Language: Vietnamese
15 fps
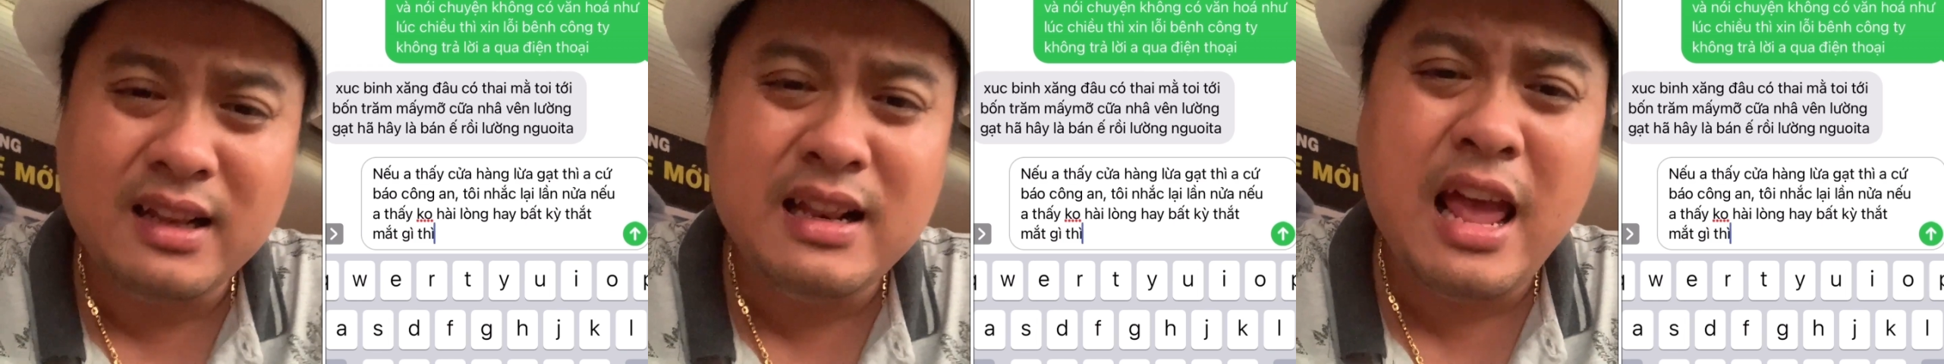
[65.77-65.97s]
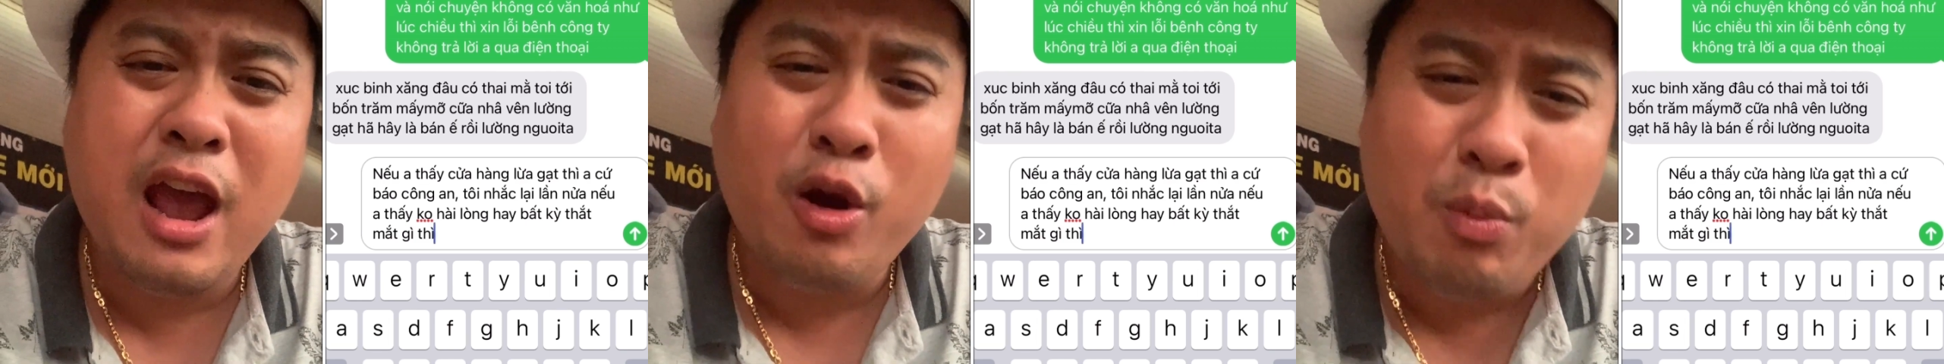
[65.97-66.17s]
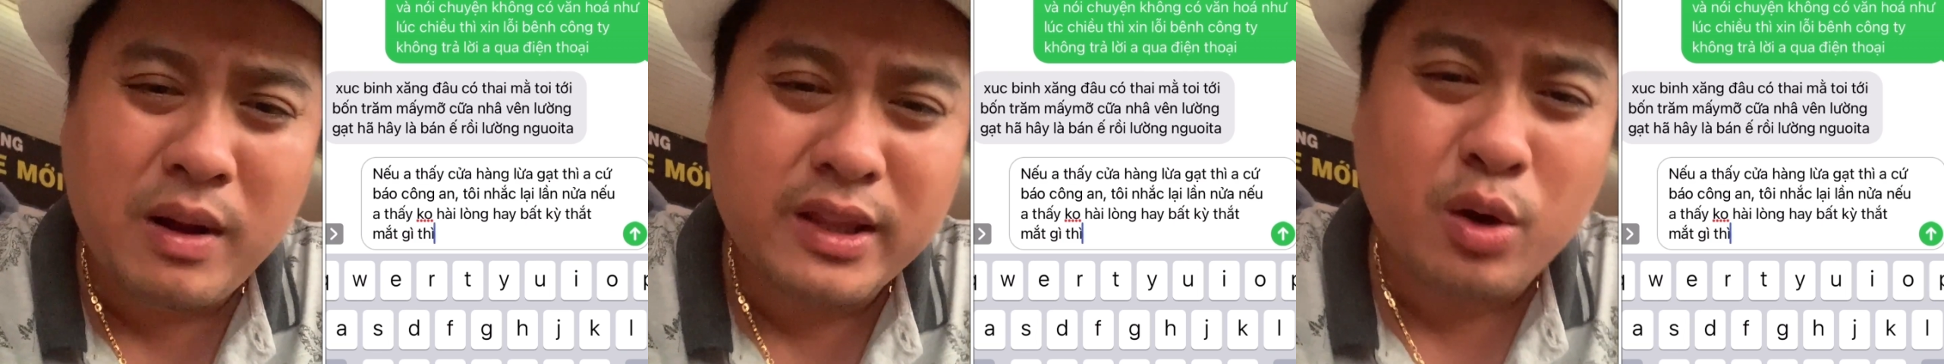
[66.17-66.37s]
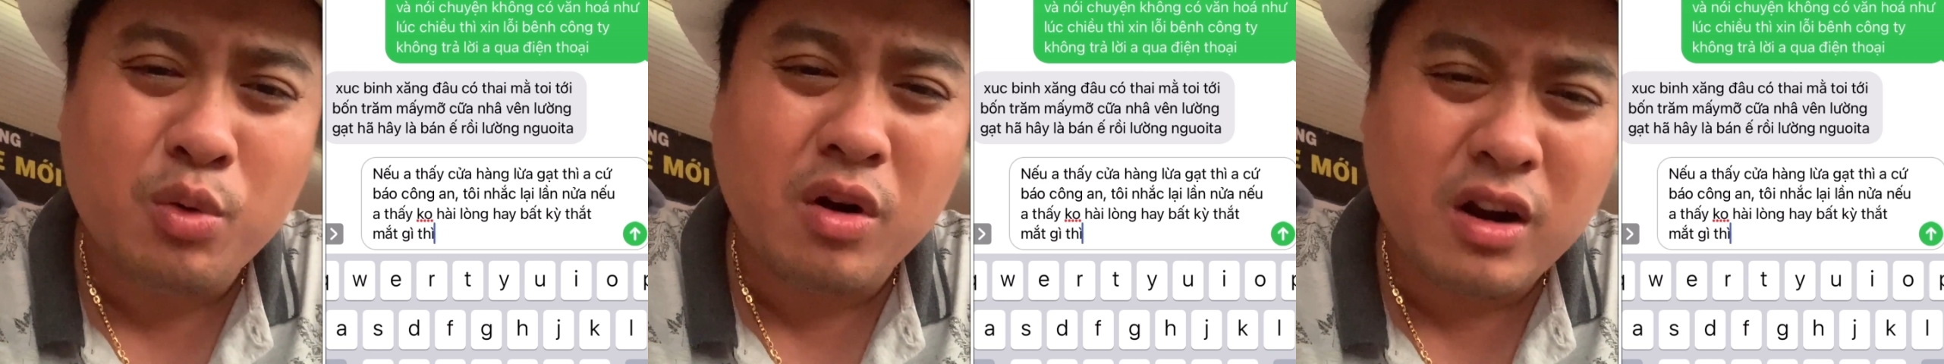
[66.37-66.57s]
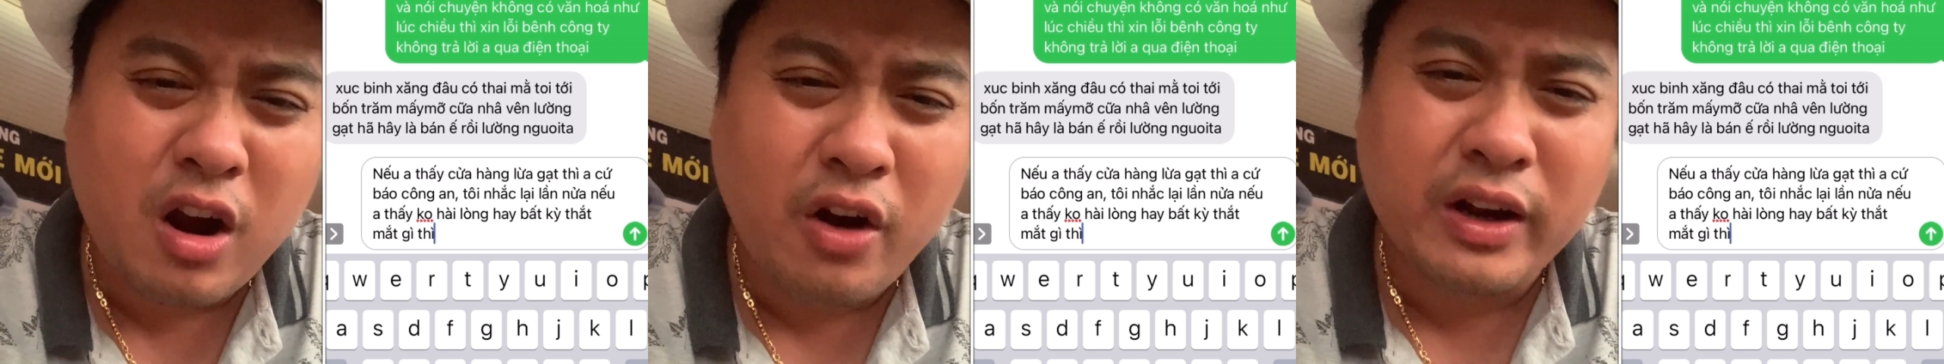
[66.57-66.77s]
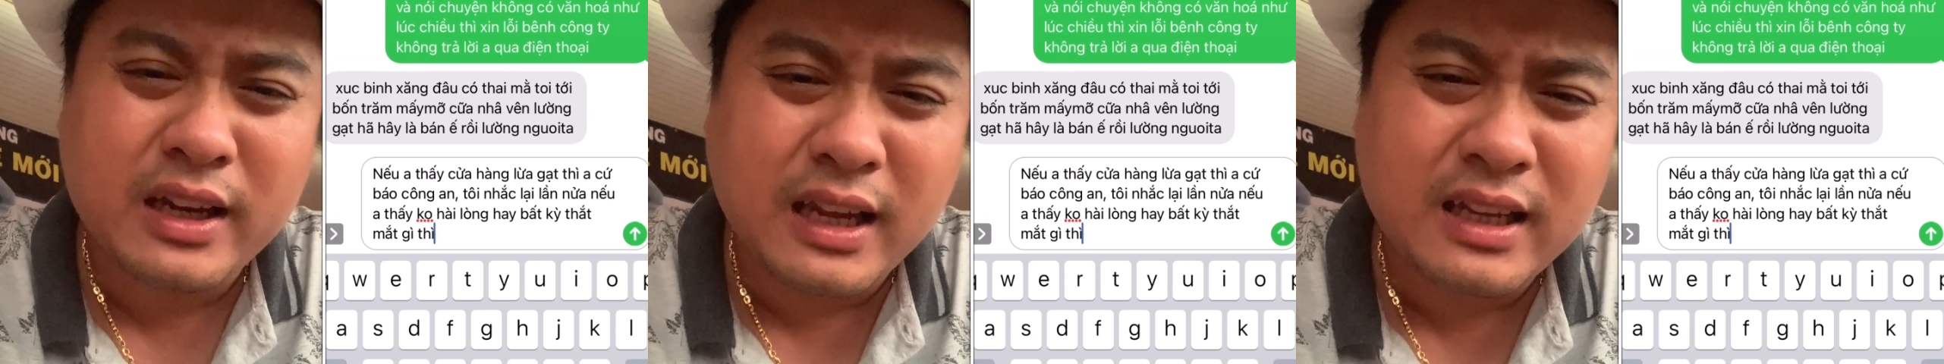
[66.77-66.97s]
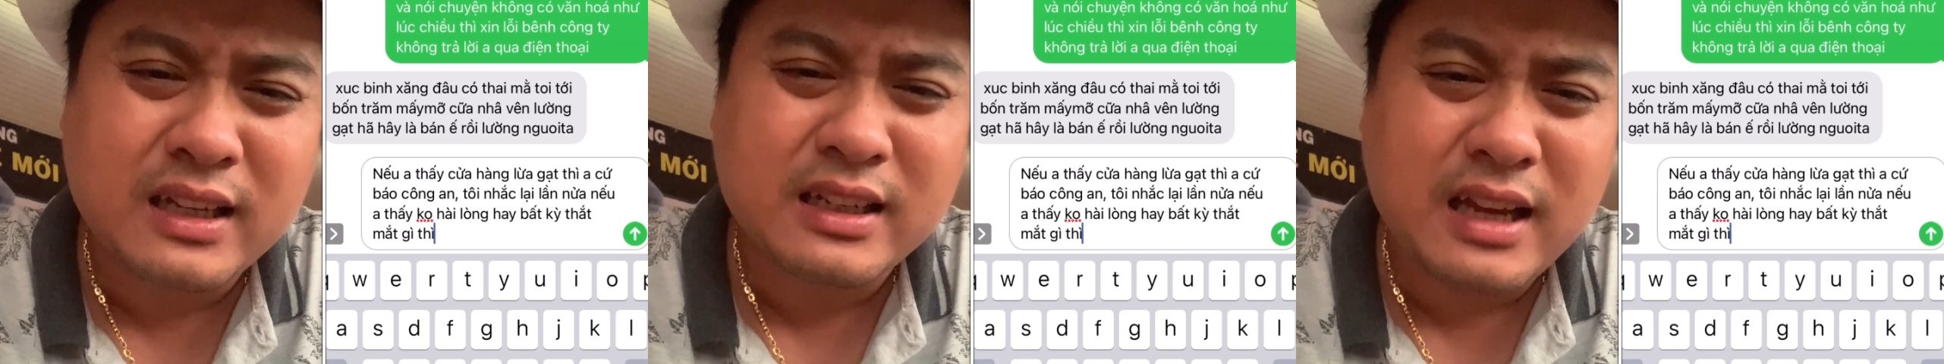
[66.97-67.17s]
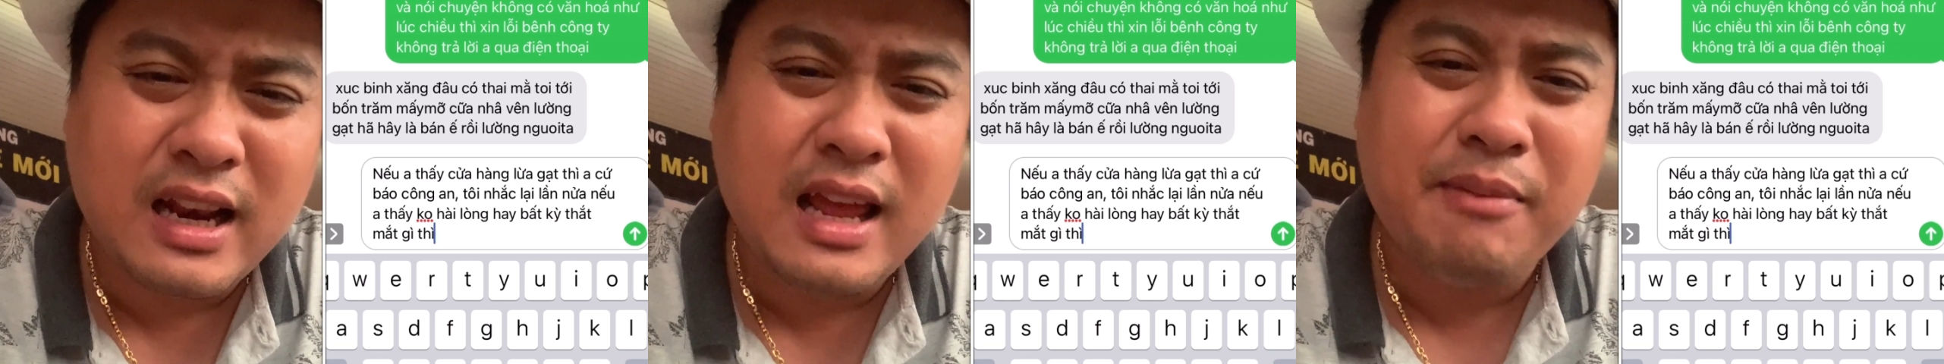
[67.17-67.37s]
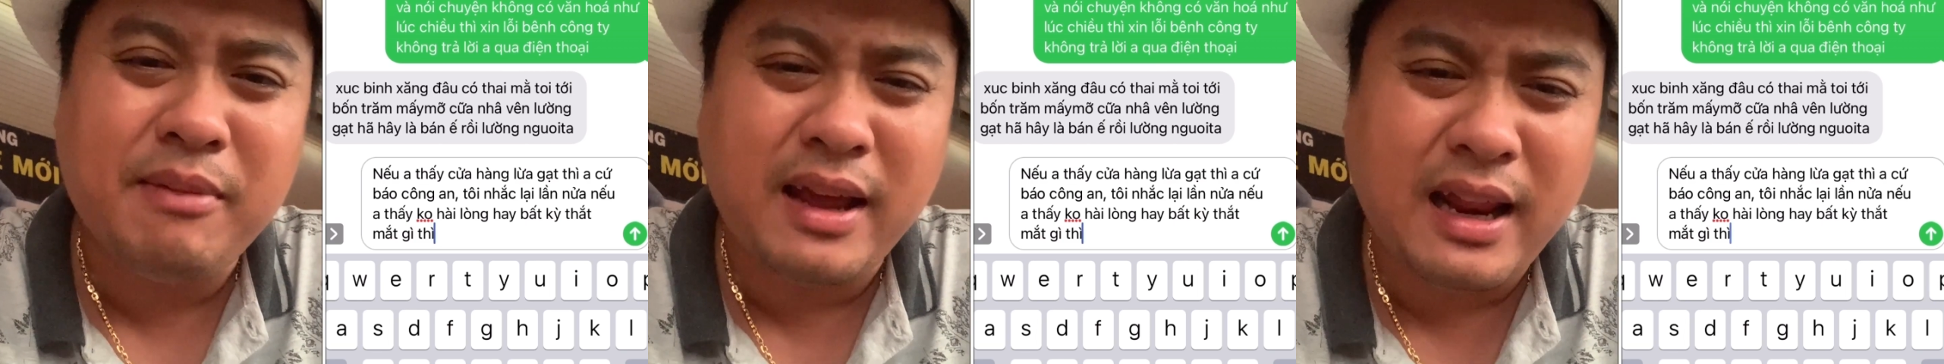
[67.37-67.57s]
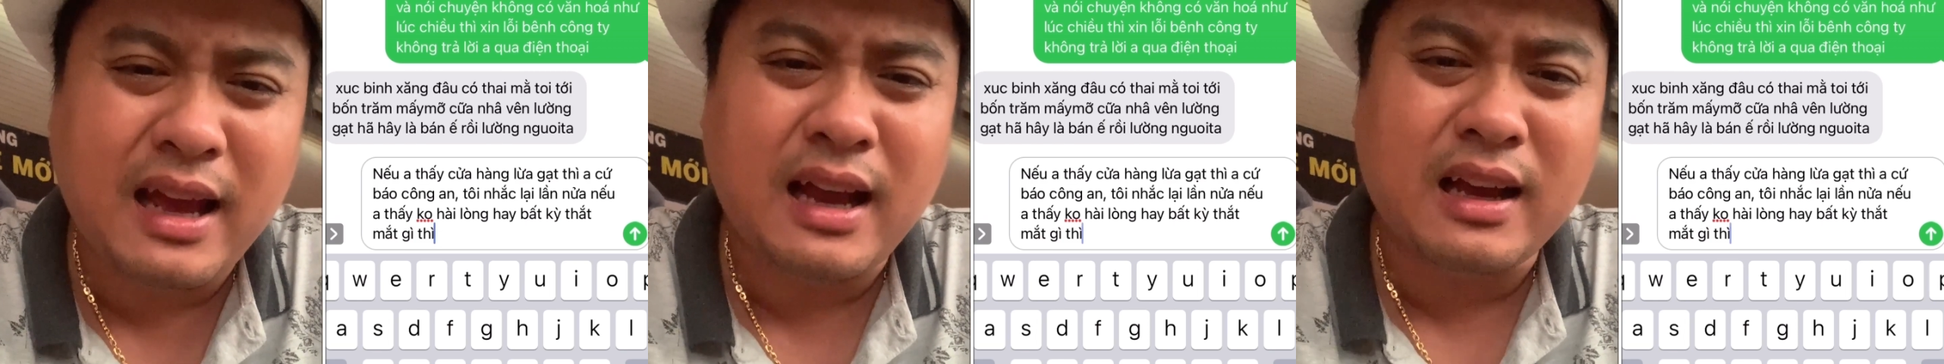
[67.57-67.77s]
nếu mà chú có coi cái cái clip
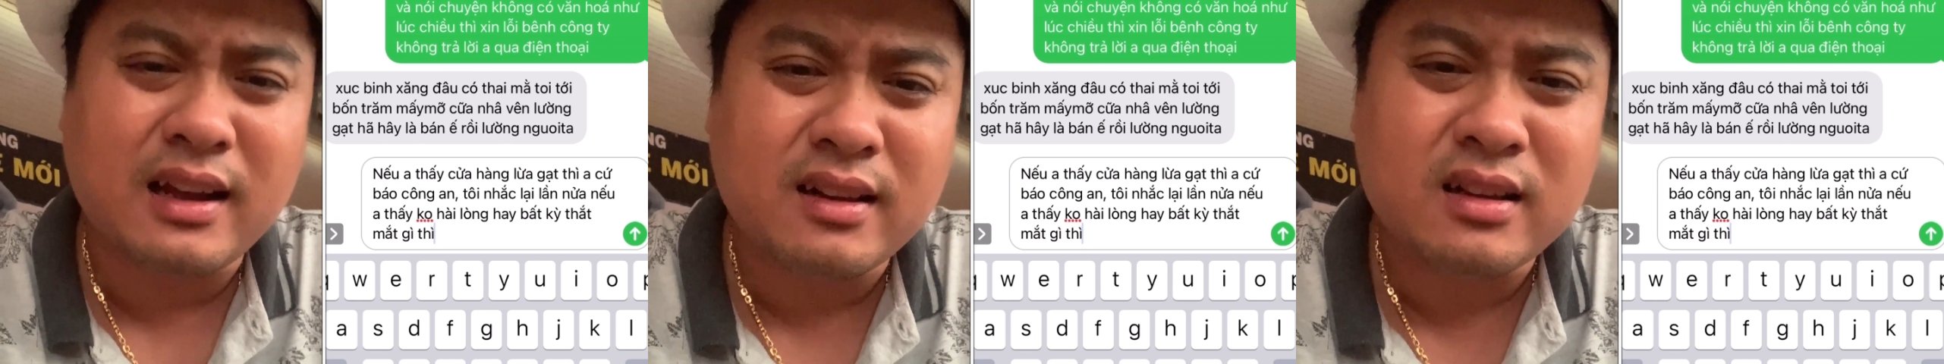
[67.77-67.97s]
này nè